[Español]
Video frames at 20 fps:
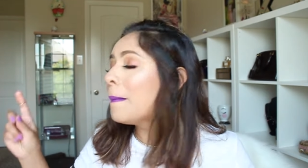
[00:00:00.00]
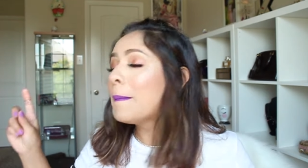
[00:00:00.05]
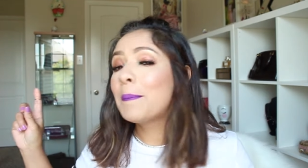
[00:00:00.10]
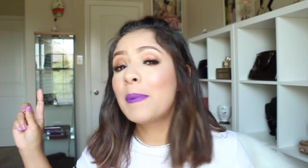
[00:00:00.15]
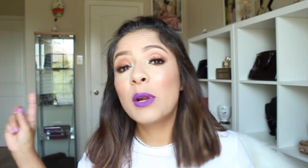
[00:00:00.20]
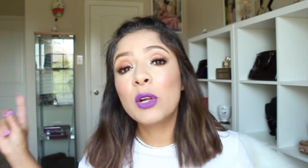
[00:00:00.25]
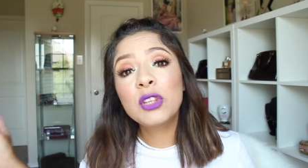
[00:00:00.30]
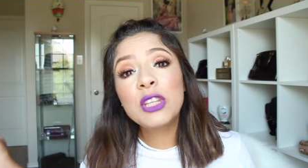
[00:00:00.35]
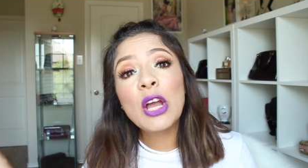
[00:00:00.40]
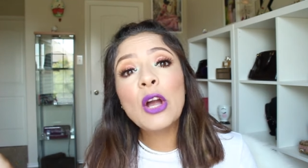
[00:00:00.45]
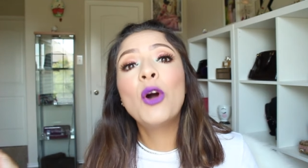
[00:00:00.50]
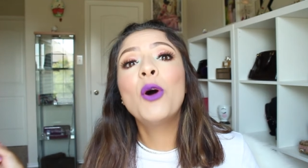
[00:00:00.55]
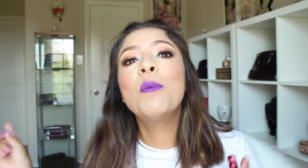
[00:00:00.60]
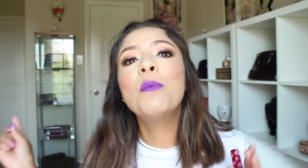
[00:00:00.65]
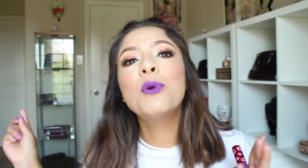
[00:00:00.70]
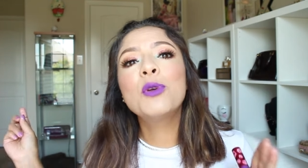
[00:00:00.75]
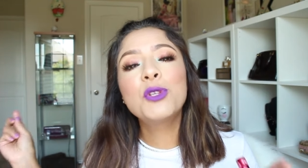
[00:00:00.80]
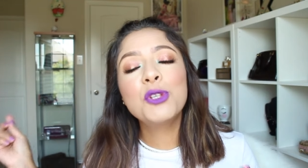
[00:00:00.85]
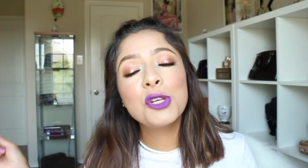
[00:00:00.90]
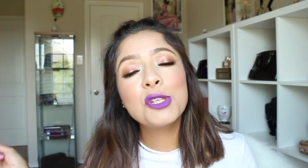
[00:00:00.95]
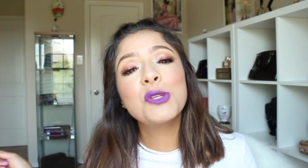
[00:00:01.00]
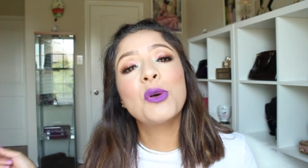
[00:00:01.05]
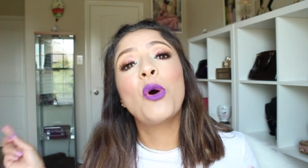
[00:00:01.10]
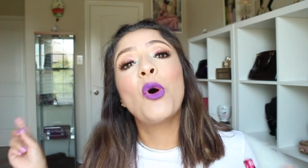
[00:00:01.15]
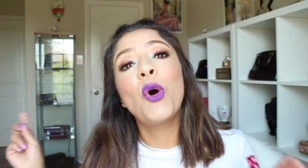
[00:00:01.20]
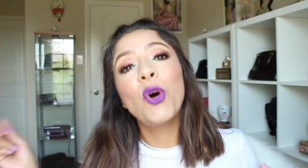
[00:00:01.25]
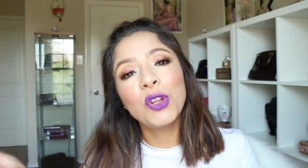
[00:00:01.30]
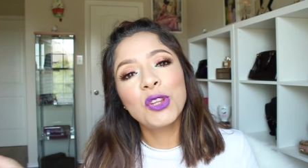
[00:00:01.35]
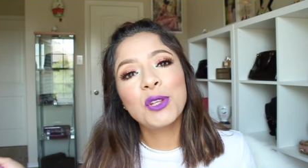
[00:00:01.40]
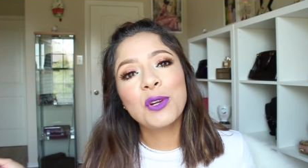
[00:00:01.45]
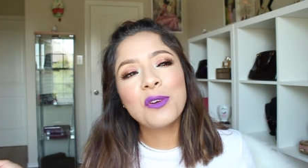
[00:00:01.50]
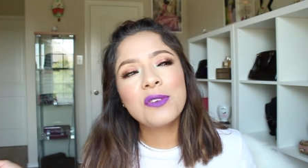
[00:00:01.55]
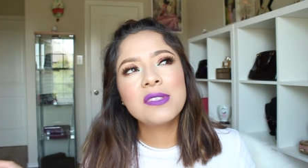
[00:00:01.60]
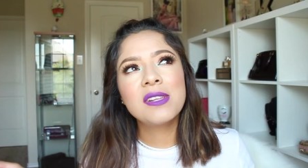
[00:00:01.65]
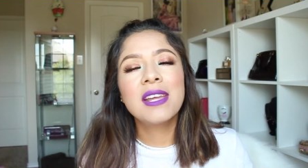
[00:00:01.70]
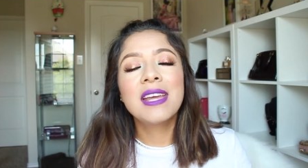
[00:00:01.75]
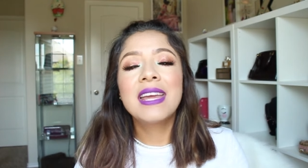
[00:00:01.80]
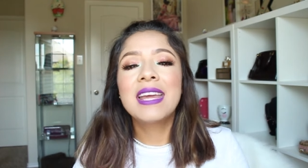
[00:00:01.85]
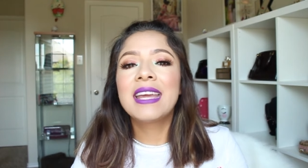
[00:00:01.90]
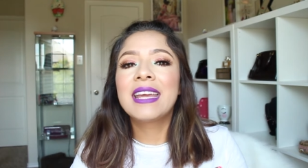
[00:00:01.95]
Pero tengo muchos otros
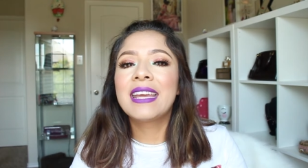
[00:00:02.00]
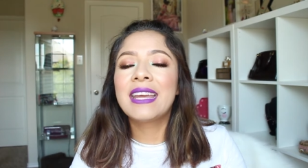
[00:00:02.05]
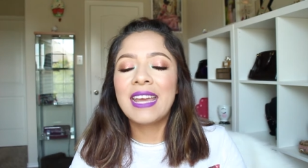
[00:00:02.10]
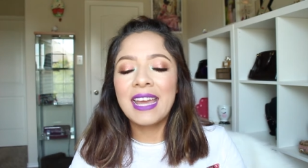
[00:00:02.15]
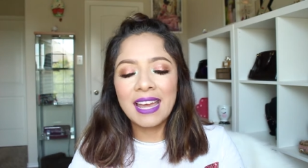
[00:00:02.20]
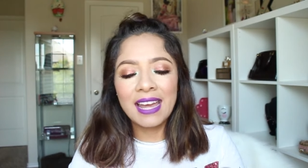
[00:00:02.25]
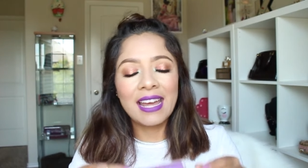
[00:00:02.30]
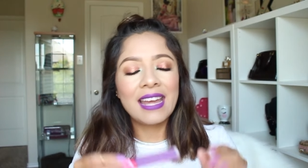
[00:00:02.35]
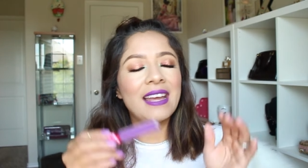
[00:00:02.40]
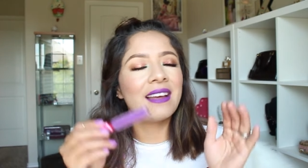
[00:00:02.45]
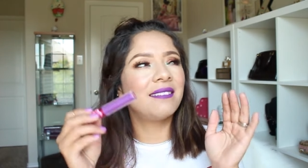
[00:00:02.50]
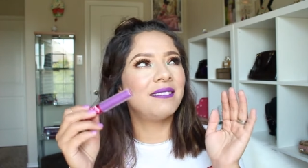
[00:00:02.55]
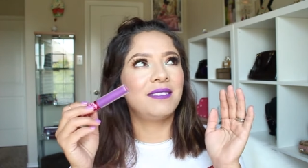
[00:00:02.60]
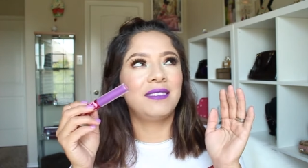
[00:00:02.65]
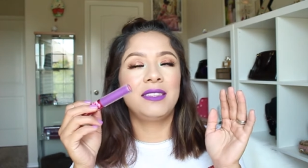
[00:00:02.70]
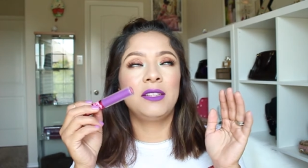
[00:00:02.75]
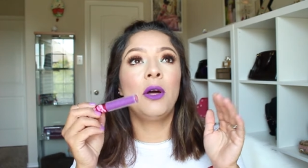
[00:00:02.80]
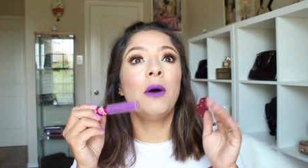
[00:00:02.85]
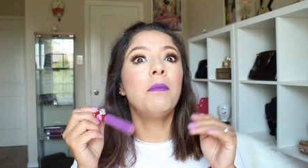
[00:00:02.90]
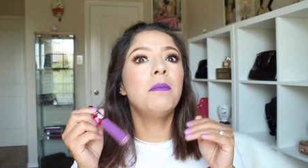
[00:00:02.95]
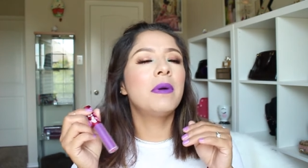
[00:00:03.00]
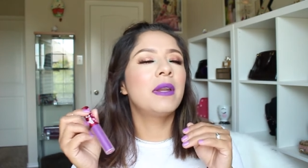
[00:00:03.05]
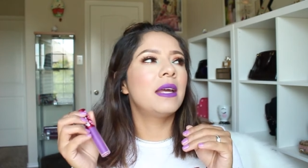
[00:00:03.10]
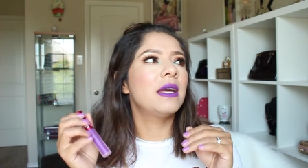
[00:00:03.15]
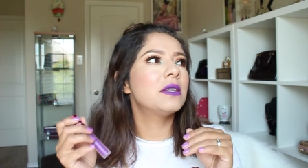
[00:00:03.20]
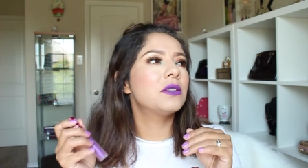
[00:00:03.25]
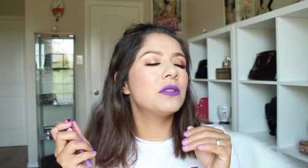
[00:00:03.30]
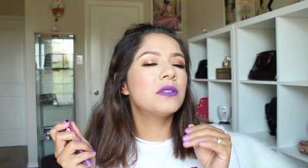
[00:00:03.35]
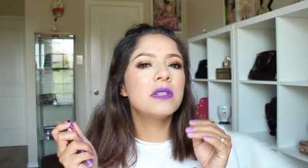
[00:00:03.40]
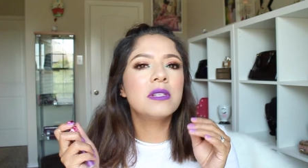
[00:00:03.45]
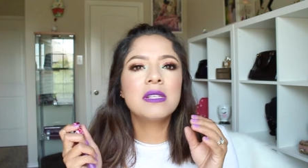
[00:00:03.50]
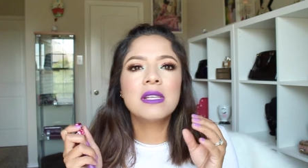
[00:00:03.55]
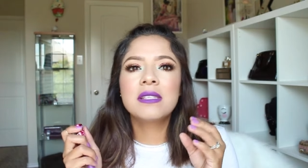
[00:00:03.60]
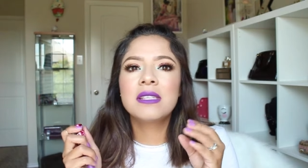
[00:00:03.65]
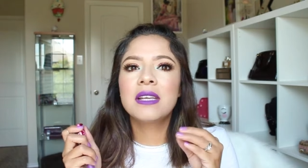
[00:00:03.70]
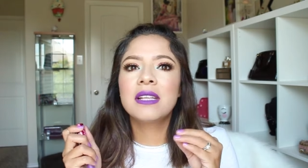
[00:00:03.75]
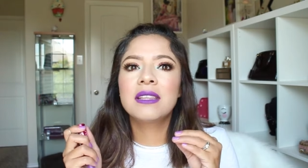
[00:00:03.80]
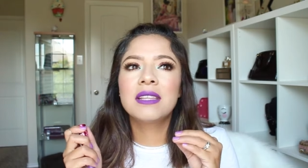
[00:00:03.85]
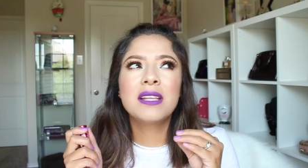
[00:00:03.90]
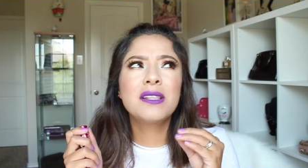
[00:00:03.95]
que, no hombre, esos sí se
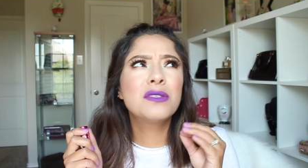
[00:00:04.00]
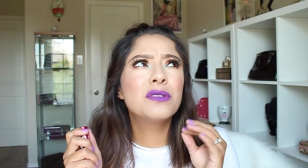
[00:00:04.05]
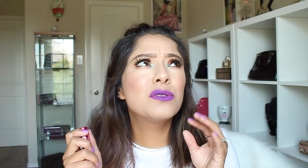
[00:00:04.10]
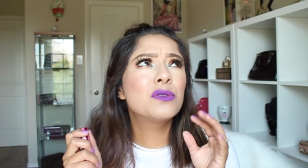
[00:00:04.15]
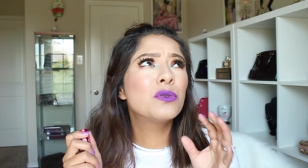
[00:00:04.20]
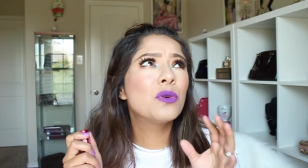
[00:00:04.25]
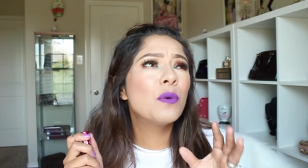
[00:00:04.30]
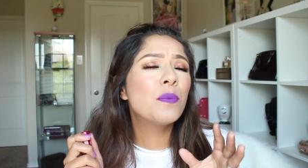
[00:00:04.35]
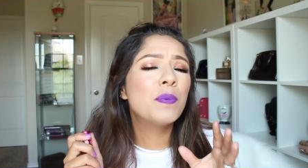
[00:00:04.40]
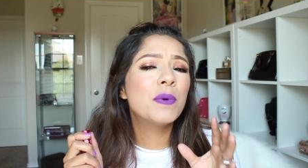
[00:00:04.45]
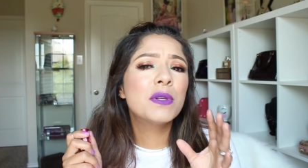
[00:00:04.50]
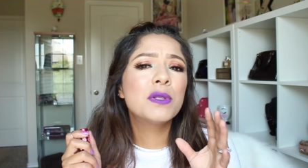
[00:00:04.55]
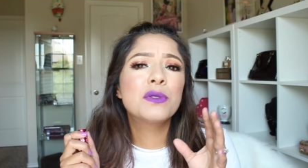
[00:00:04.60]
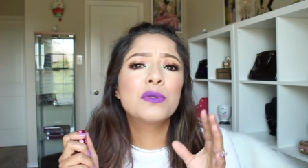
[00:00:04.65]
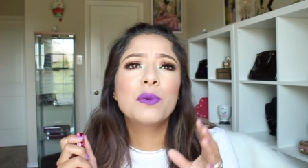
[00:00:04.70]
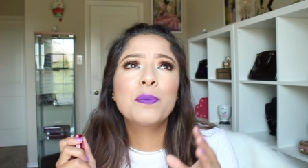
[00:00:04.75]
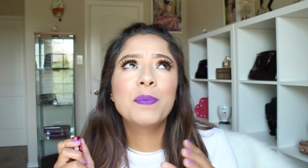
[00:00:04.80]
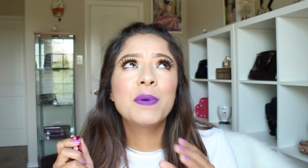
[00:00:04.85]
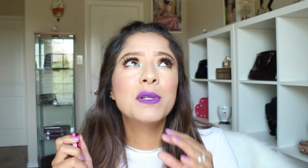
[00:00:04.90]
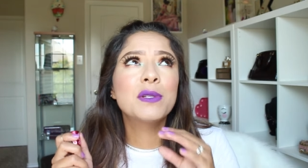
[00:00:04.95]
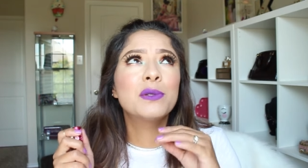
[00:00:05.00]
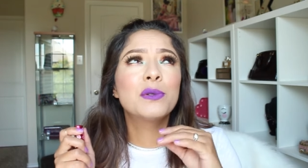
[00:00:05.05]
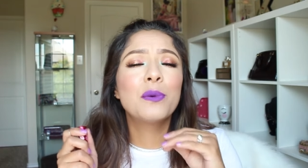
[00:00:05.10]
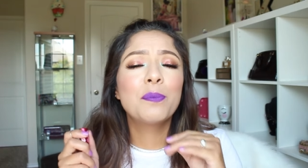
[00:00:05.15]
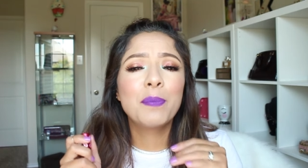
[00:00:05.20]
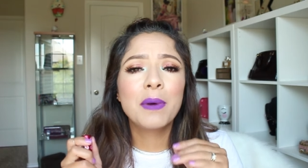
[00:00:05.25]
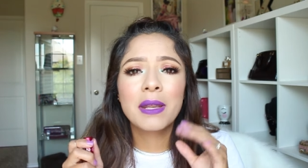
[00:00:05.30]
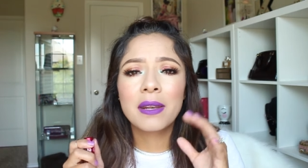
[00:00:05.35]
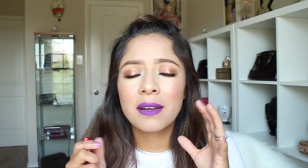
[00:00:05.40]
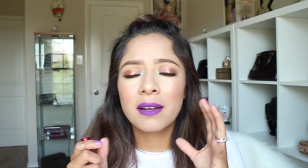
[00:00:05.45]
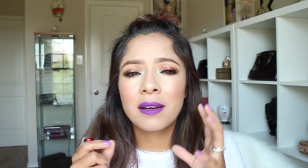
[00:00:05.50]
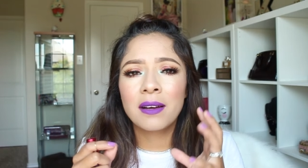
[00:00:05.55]
sienten súper, súper, súper...